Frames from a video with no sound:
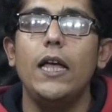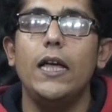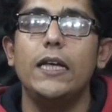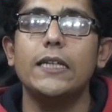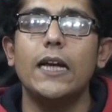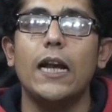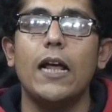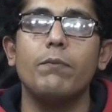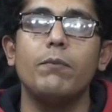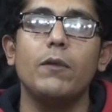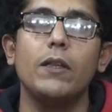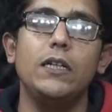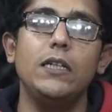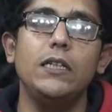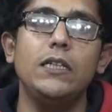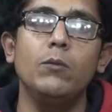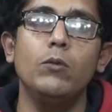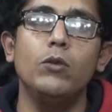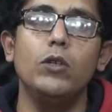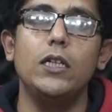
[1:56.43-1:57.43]
এছাড়া আপনাদের
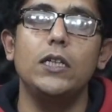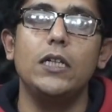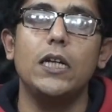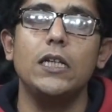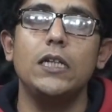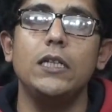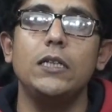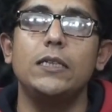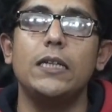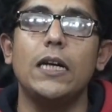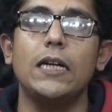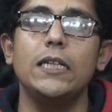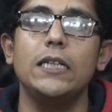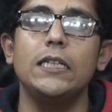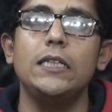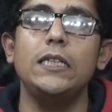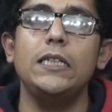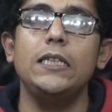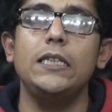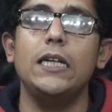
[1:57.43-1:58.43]
ইতিমধ্যে জানি
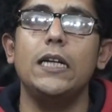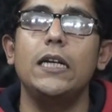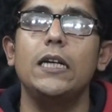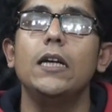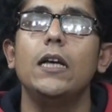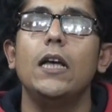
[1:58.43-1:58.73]
জানিয়েছি যে